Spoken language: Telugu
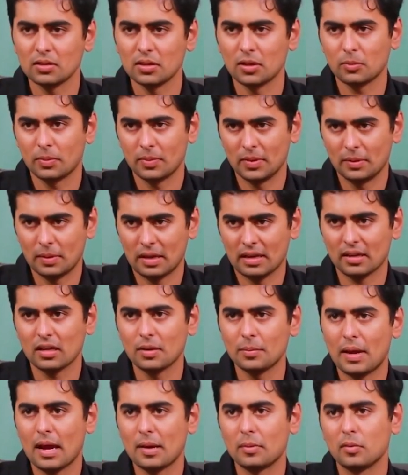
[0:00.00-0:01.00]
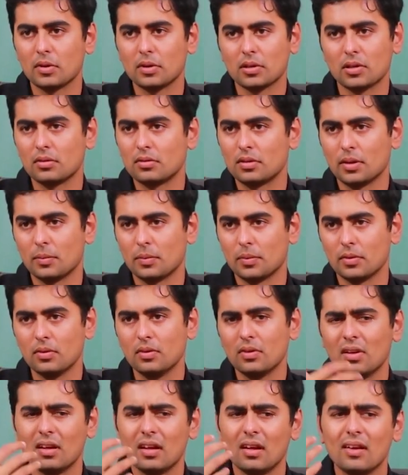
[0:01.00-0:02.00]
నీకు నీ వెనకాల బ్యాక్ బోన్గా ఉన్నప్పుడు
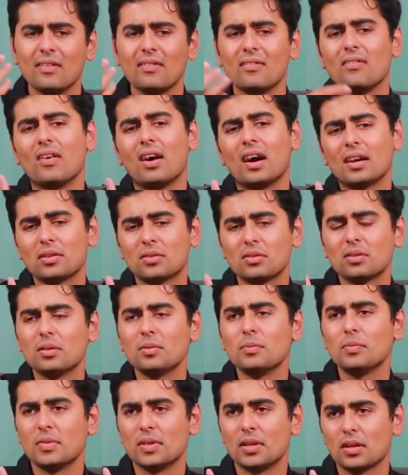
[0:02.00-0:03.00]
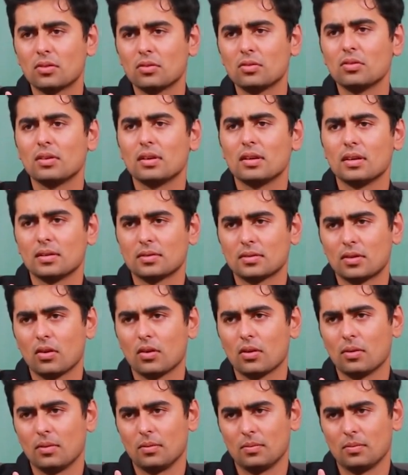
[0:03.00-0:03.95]
వాడితోనే మీరు ఎక్కువ టా